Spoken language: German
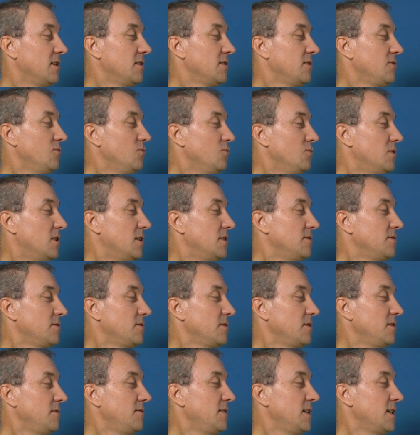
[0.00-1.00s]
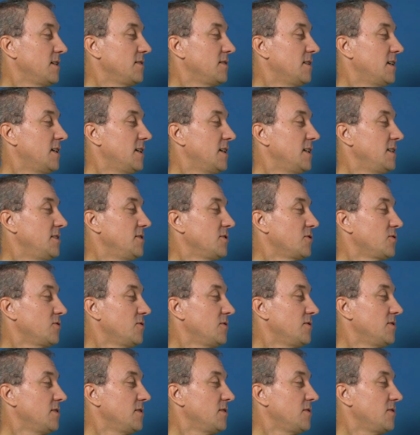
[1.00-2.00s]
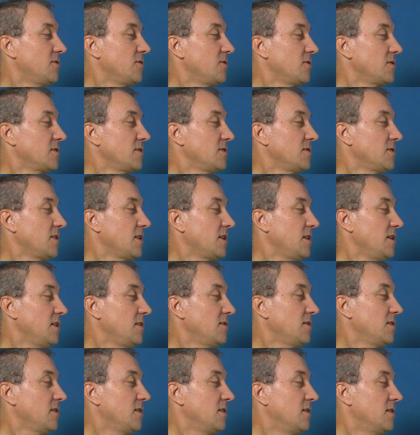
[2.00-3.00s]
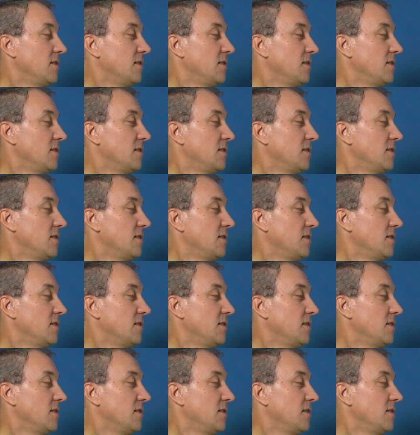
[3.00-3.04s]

Die Uhren, die werden eine Stunde zurückgedreht.